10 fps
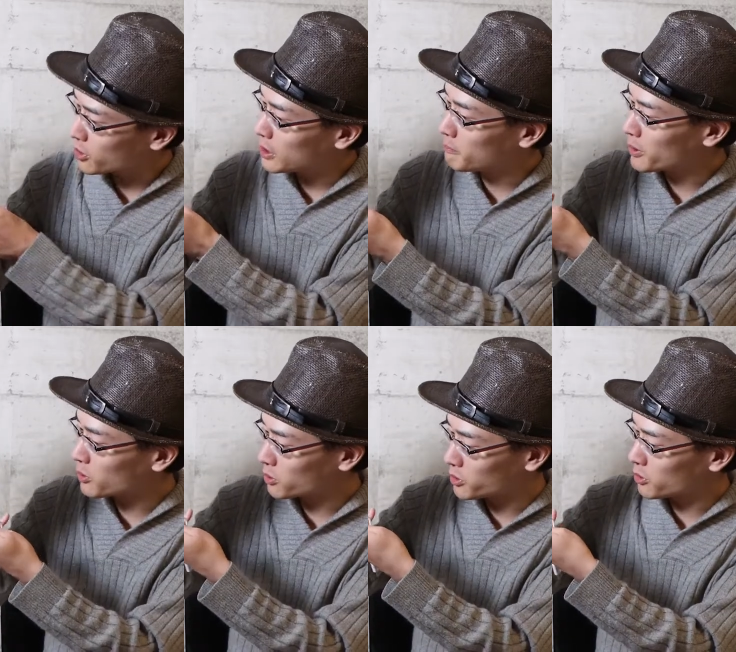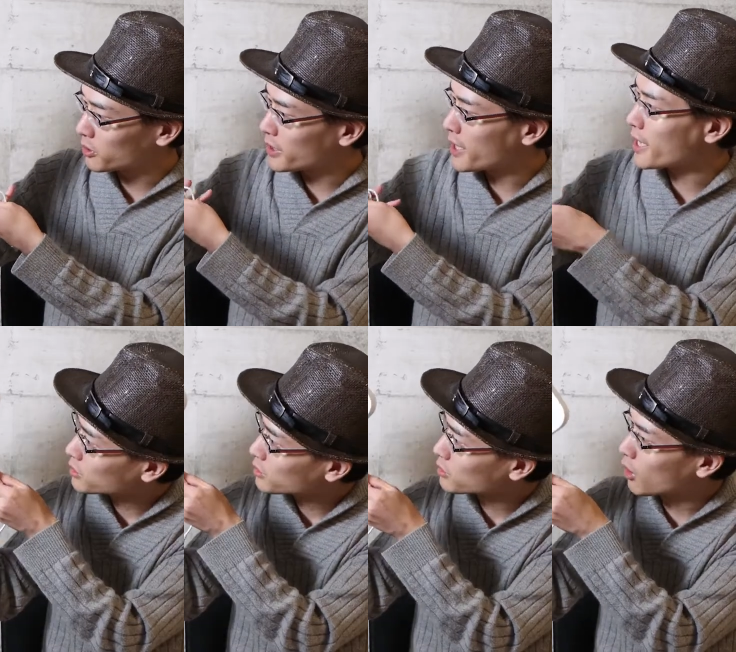ドを引っ張ることによって、
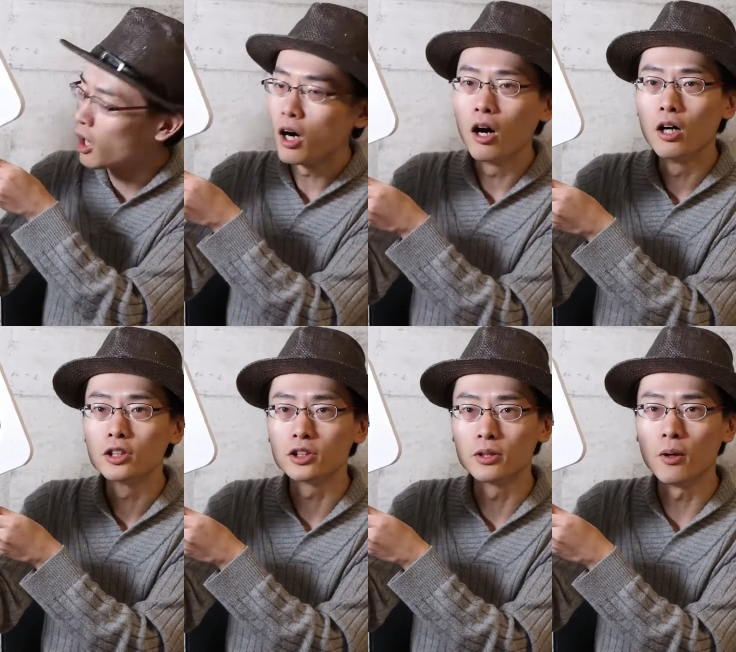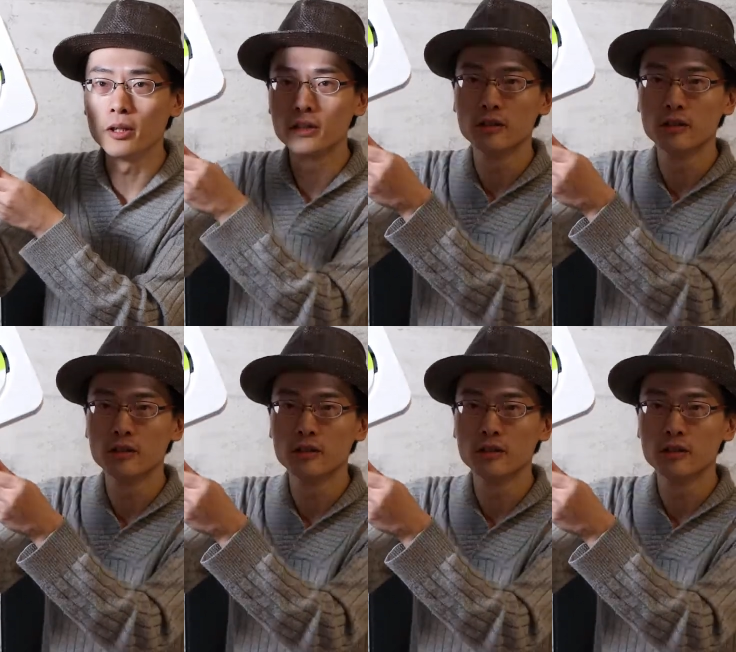あ、すごい。